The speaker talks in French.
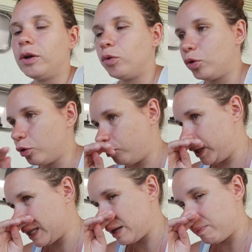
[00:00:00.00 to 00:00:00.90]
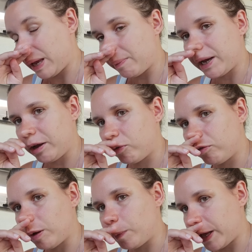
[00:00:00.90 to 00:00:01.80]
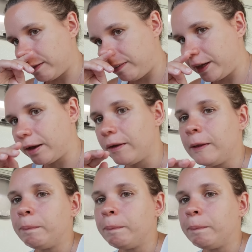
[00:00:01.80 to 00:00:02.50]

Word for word: est au coffee time et après on va partir.